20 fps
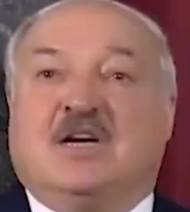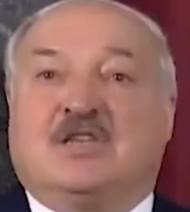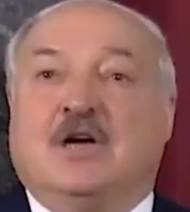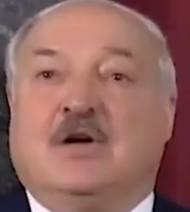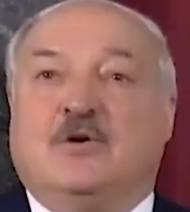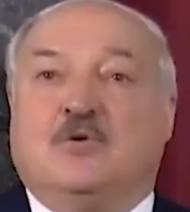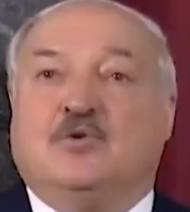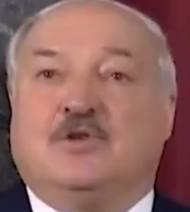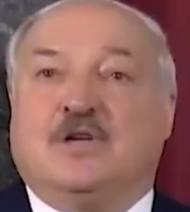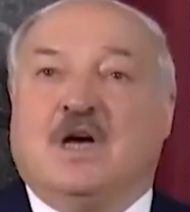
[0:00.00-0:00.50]

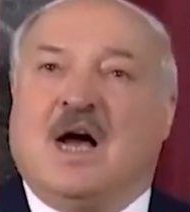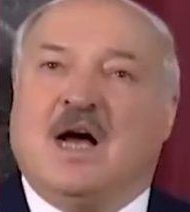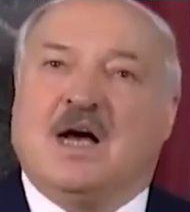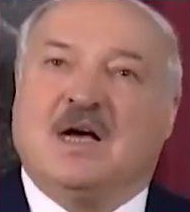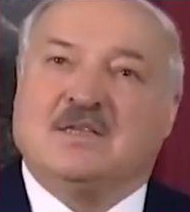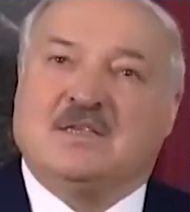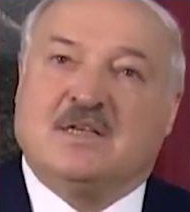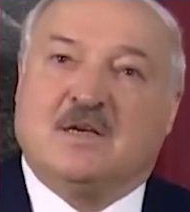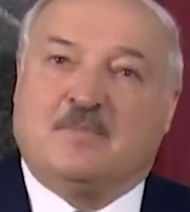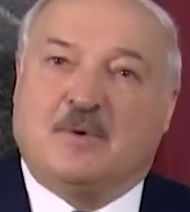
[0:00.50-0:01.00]
наши люди.
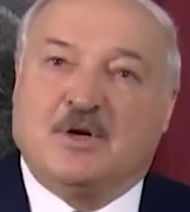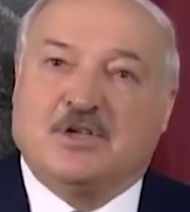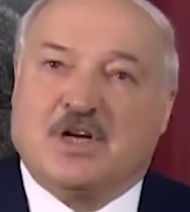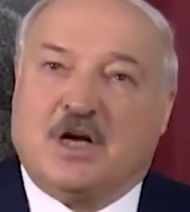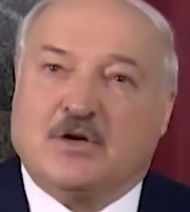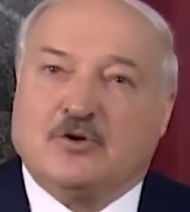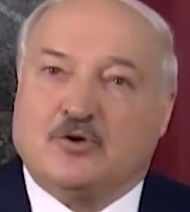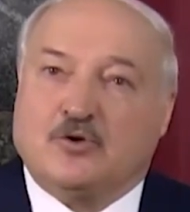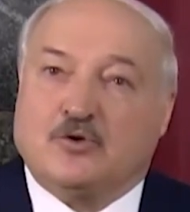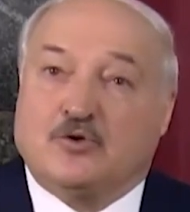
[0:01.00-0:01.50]
А
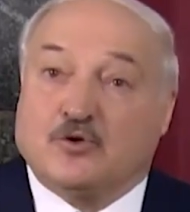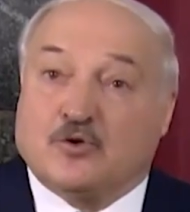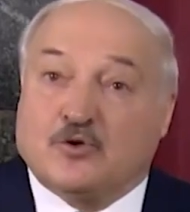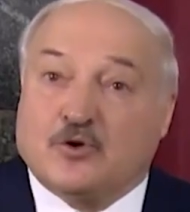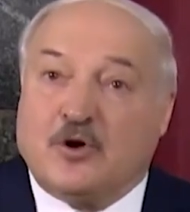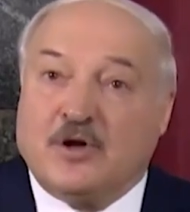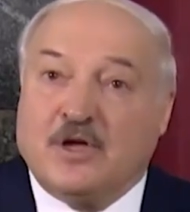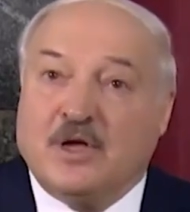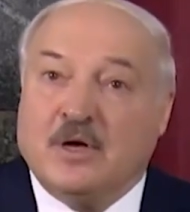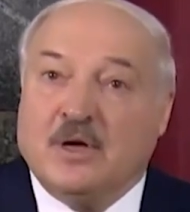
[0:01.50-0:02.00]
Азербайджан что,
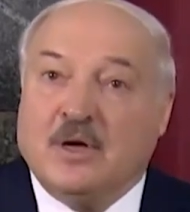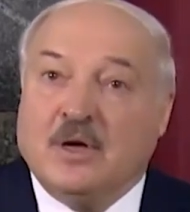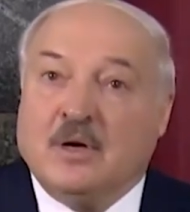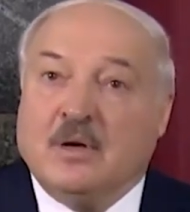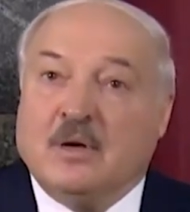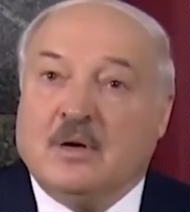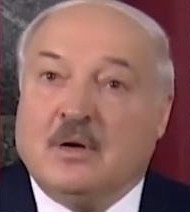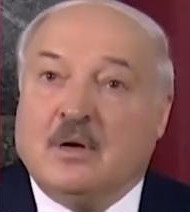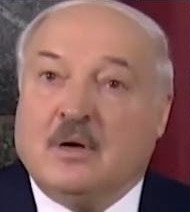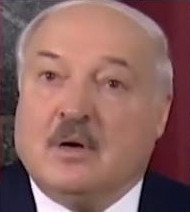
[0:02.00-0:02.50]
чужой?
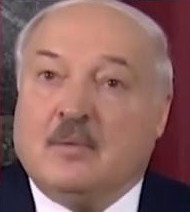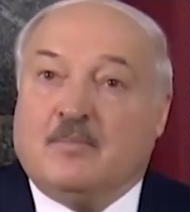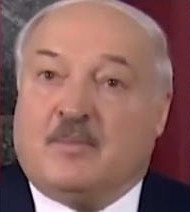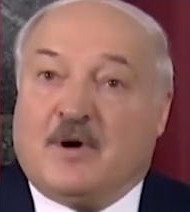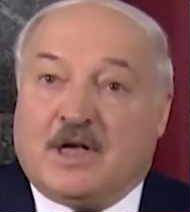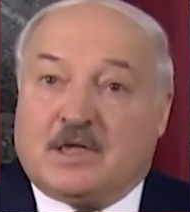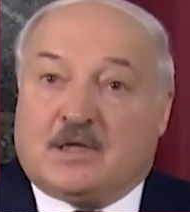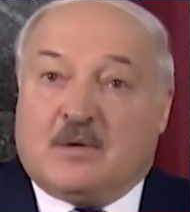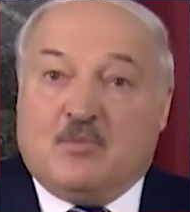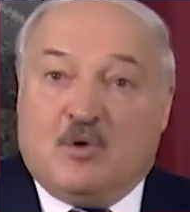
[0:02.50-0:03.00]

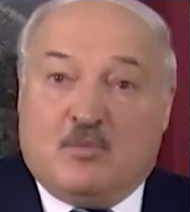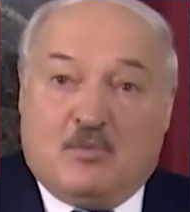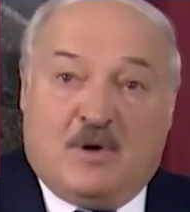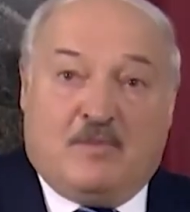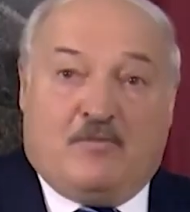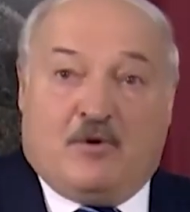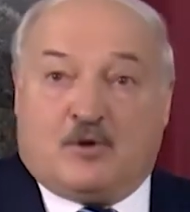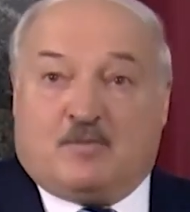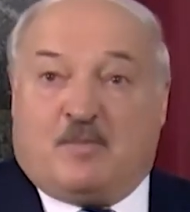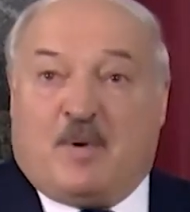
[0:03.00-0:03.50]
Поэтому
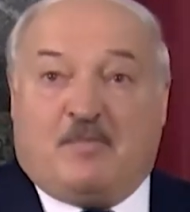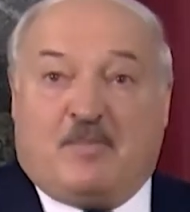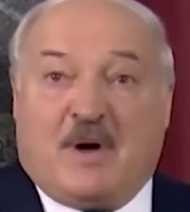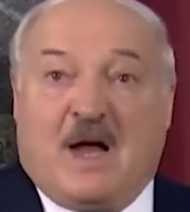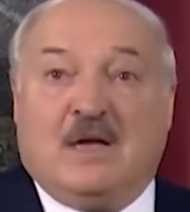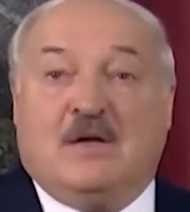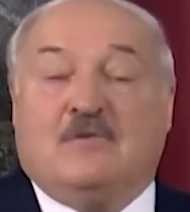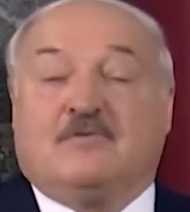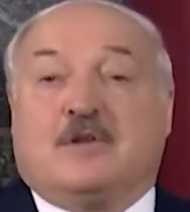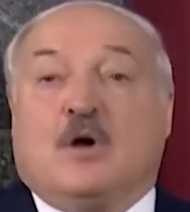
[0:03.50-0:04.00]
мы вот
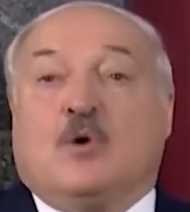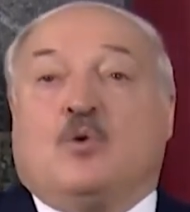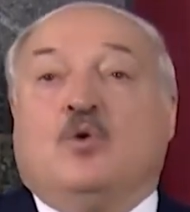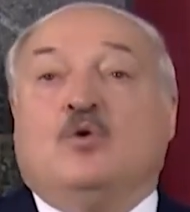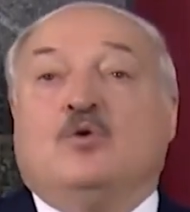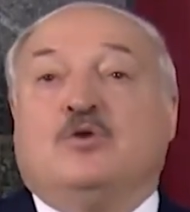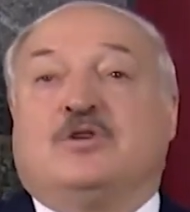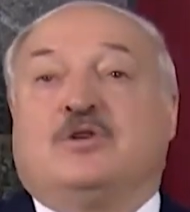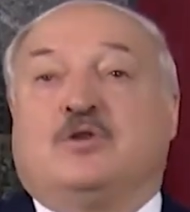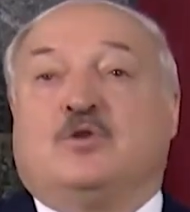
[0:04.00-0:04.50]
попали в
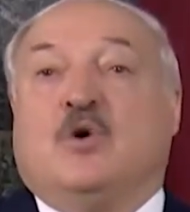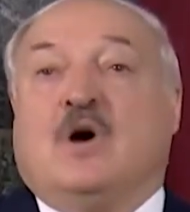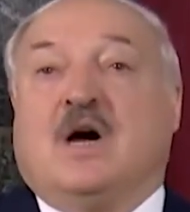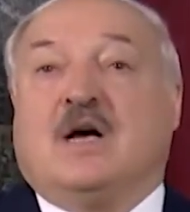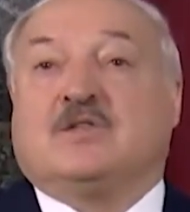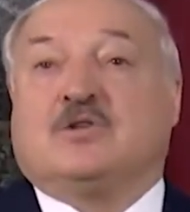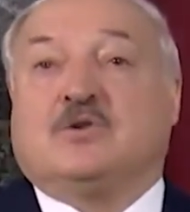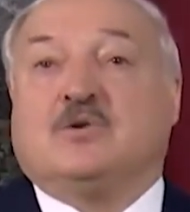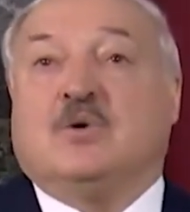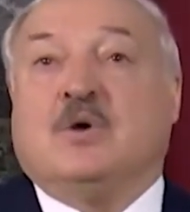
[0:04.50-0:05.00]
такую
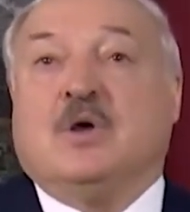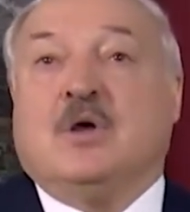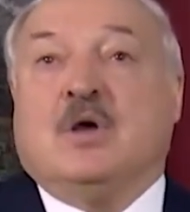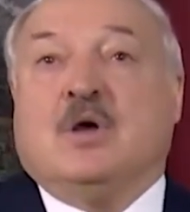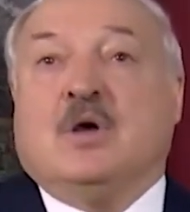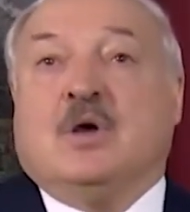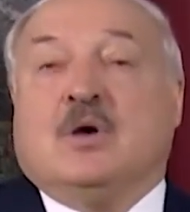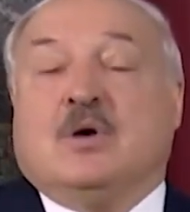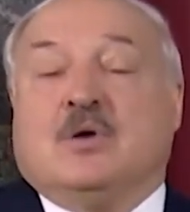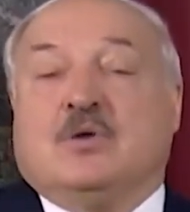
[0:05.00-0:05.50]
ситуацию.
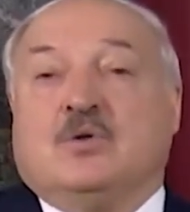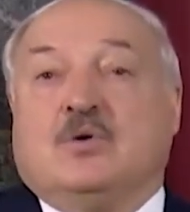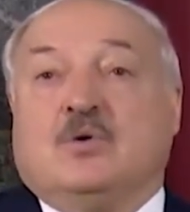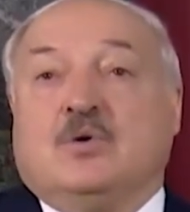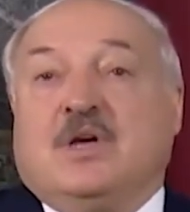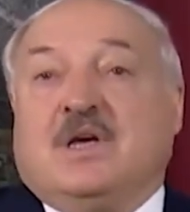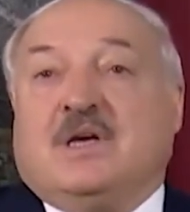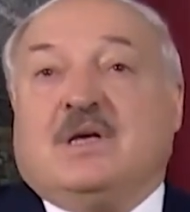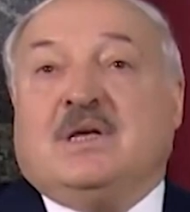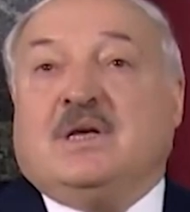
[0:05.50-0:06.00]

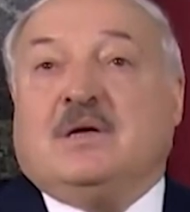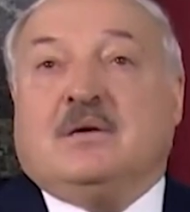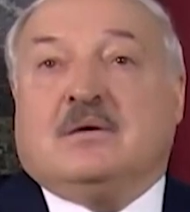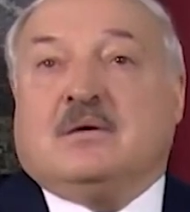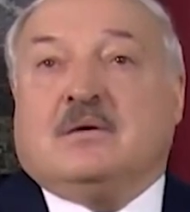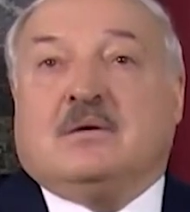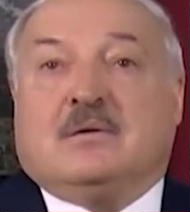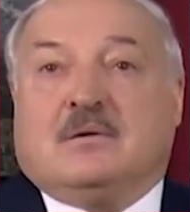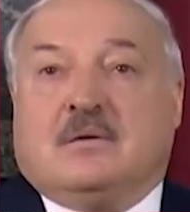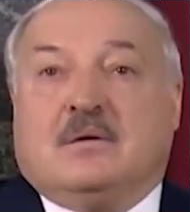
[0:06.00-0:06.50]
Ну и
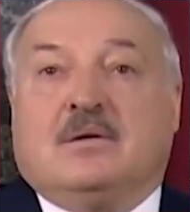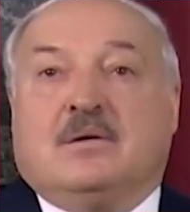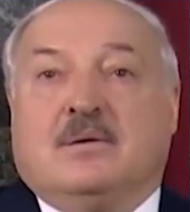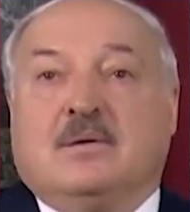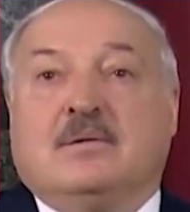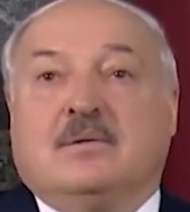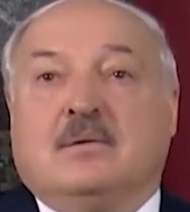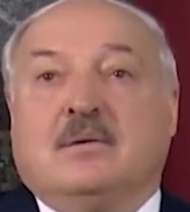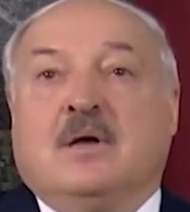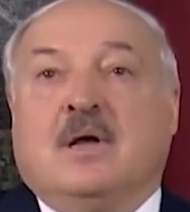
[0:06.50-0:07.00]
э,
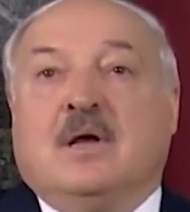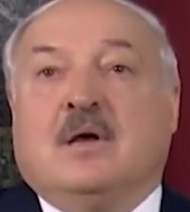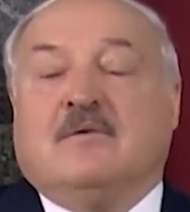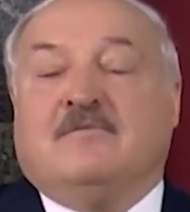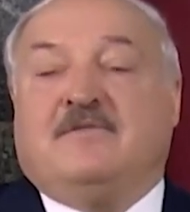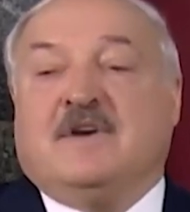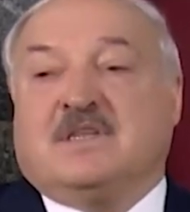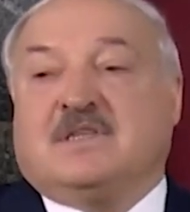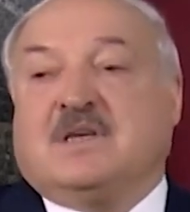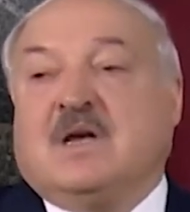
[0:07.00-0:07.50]

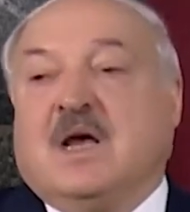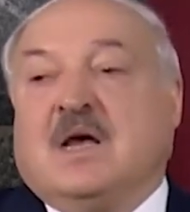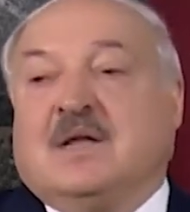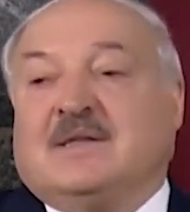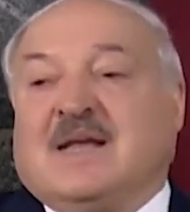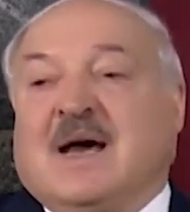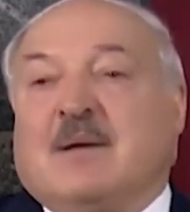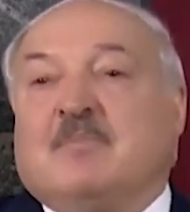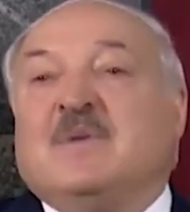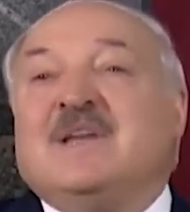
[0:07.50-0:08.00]
ведь
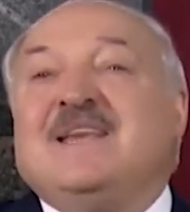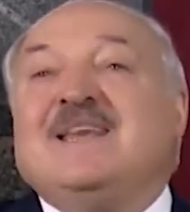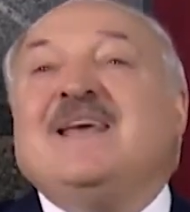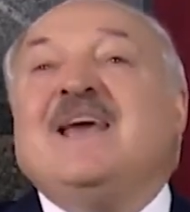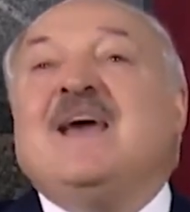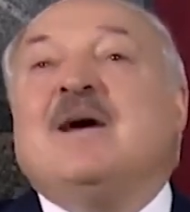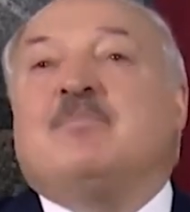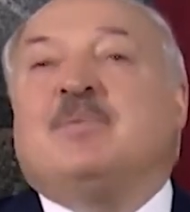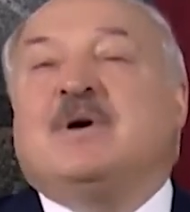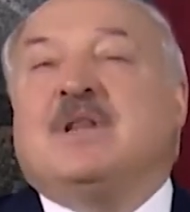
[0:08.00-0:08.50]
там
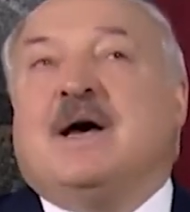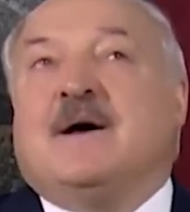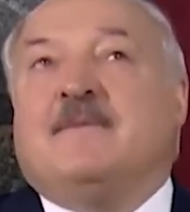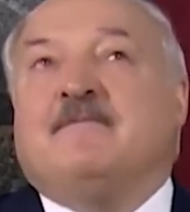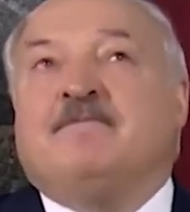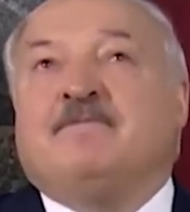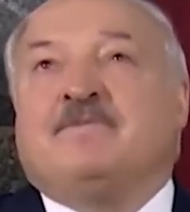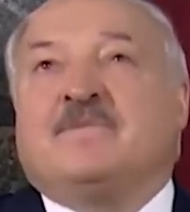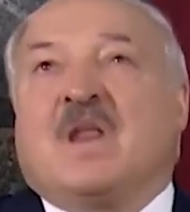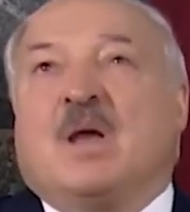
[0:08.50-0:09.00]
не
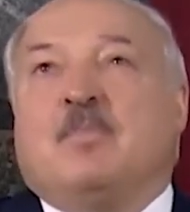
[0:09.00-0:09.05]
было